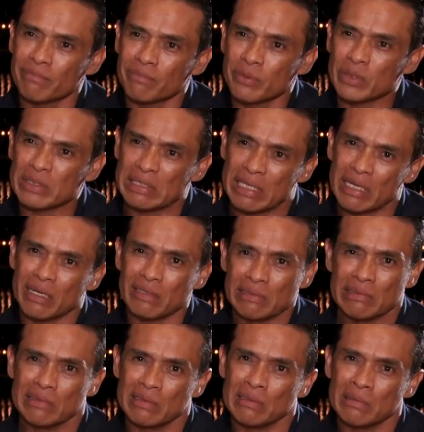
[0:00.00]
Por ser
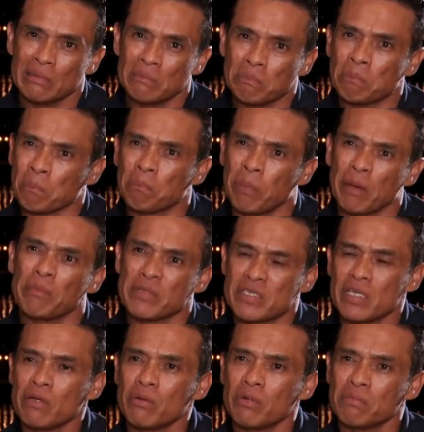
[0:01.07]

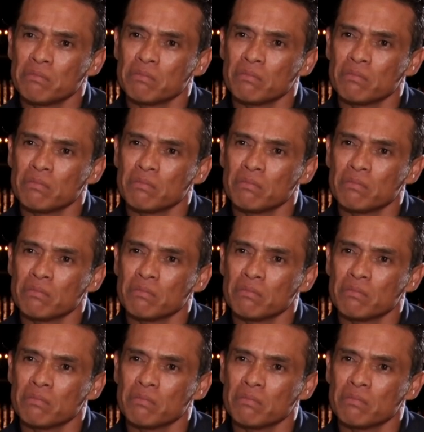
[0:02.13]
permisivo.